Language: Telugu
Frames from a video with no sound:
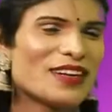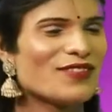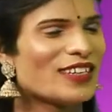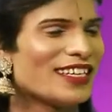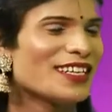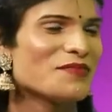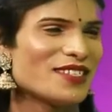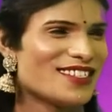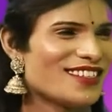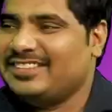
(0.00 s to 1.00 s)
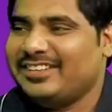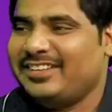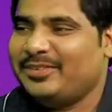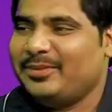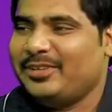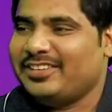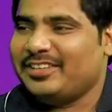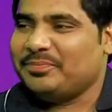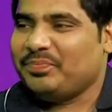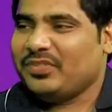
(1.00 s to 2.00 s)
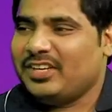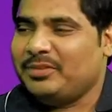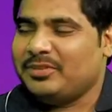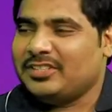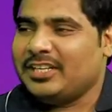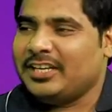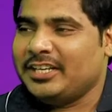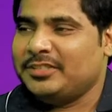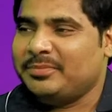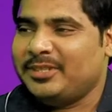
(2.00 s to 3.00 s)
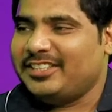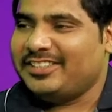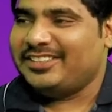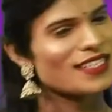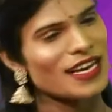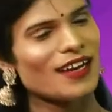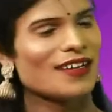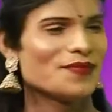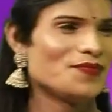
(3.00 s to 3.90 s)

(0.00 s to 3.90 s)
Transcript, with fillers: బాగా ఫన్నీ అనిపించింది చాలా బాగా అనిపించింది ఎంకరేజ్మెంట్ చాలా